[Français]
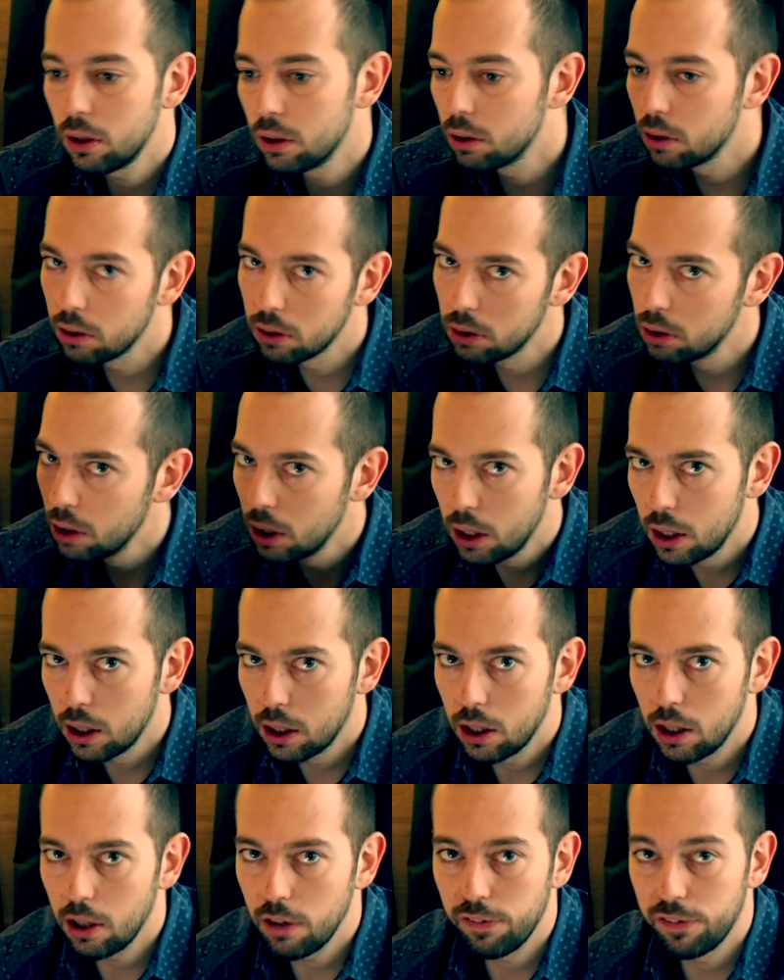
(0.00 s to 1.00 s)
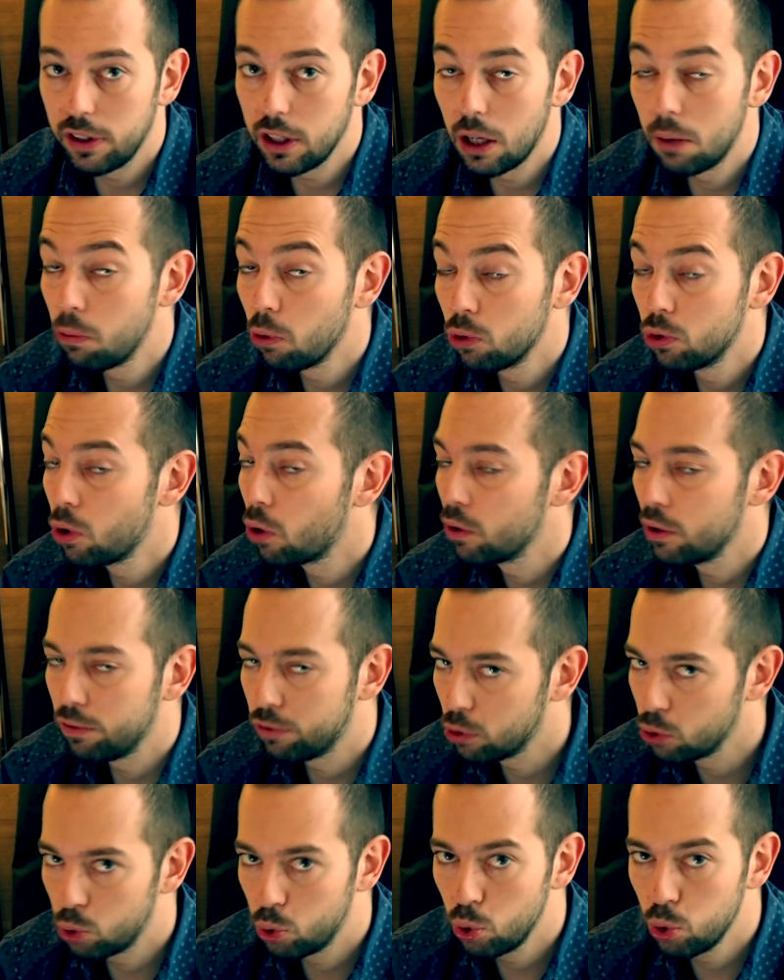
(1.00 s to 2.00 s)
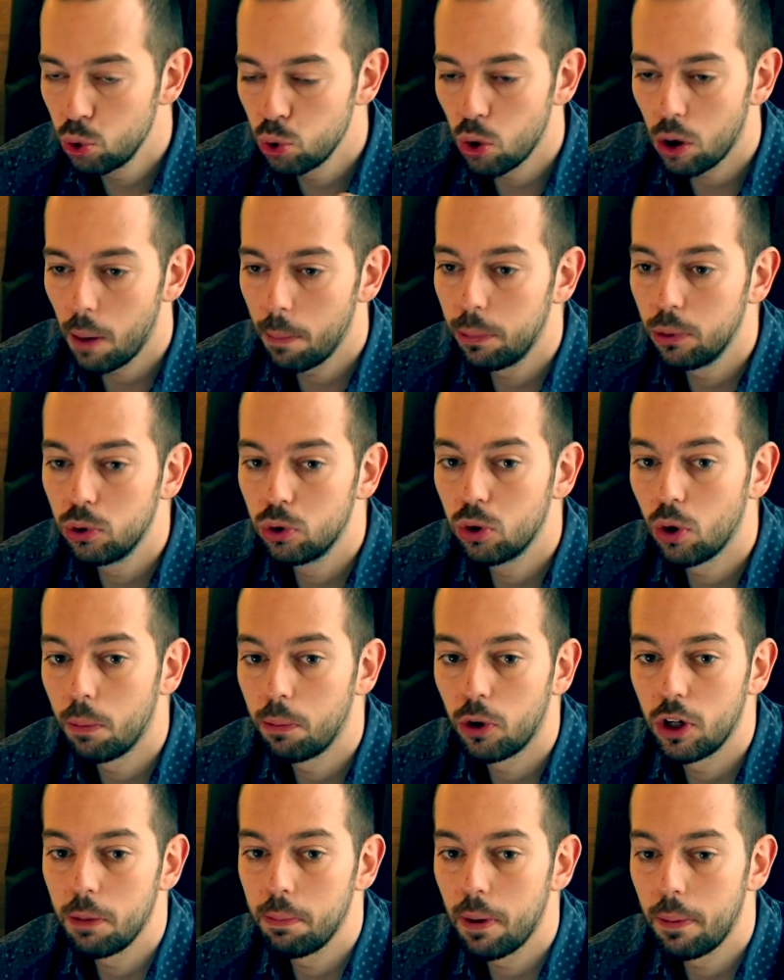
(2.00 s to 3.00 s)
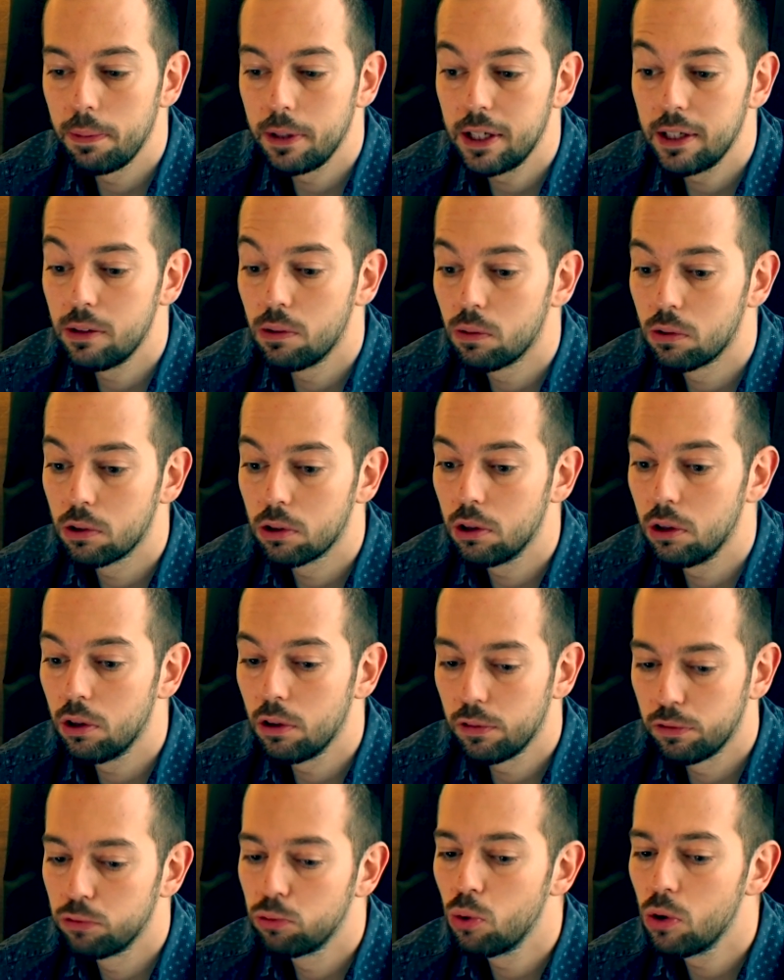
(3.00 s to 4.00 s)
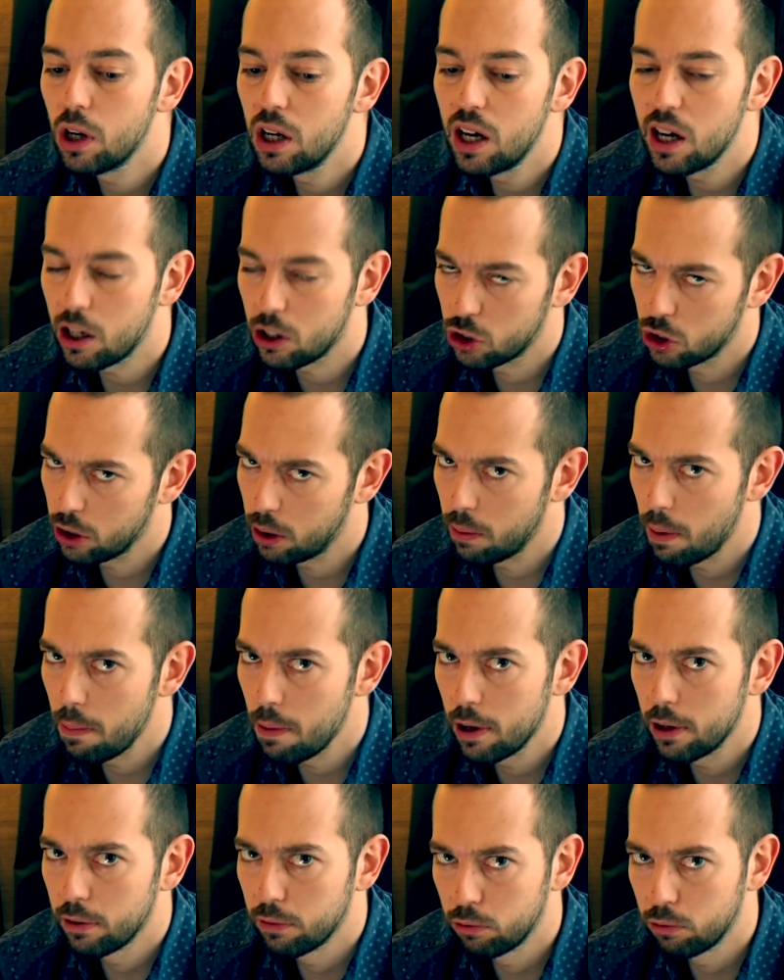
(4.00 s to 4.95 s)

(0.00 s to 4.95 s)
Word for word: Euh, et finalement, non, il faut toujours un peu de temps pour les papiers, donc voie large quand même, hein.